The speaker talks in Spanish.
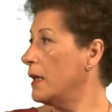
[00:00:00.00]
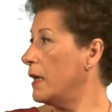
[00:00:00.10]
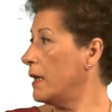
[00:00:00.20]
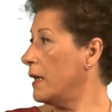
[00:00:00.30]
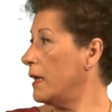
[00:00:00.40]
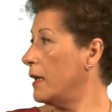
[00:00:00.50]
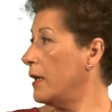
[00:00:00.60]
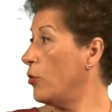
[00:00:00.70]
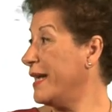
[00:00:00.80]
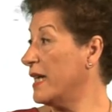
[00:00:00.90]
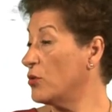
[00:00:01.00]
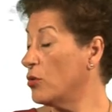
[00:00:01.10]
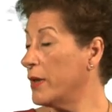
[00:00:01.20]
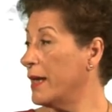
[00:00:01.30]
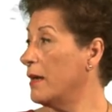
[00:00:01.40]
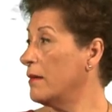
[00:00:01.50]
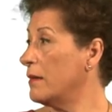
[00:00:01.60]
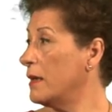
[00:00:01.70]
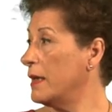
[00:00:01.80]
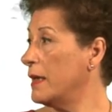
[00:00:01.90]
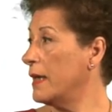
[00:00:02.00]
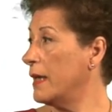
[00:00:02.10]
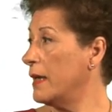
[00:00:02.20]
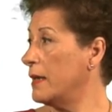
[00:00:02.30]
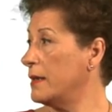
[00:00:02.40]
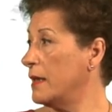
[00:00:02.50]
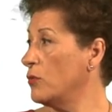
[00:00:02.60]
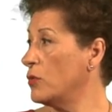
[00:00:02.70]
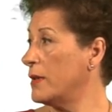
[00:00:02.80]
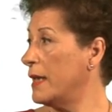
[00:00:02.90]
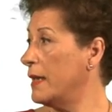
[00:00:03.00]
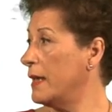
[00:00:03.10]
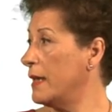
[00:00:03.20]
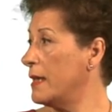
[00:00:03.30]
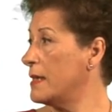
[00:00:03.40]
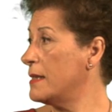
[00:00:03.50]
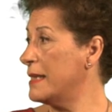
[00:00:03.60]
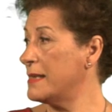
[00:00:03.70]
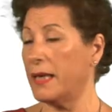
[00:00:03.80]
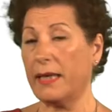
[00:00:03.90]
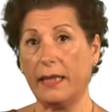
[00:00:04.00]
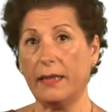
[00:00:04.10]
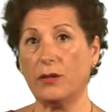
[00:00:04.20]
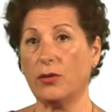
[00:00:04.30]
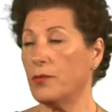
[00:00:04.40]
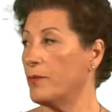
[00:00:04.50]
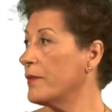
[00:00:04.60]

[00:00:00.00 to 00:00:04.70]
obligatoria y que tiene un total de, seis créditos.